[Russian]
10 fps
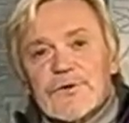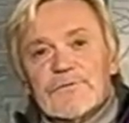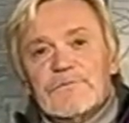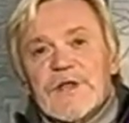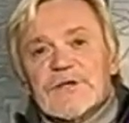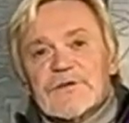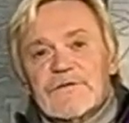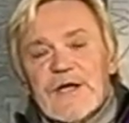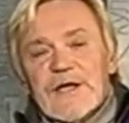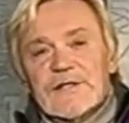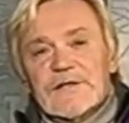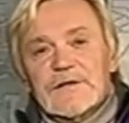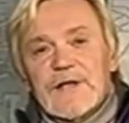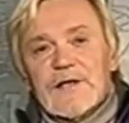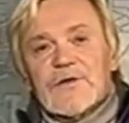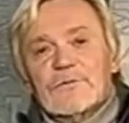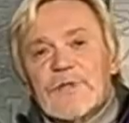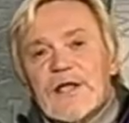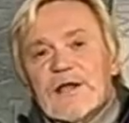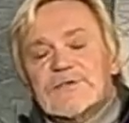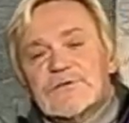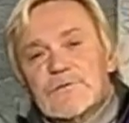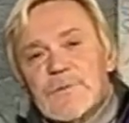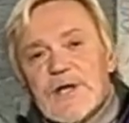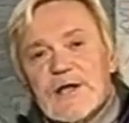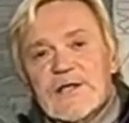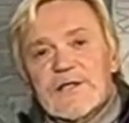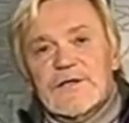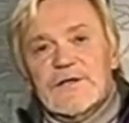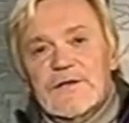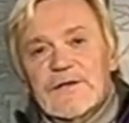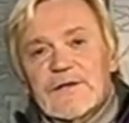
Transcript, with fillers: что переживает огромное количество поколений.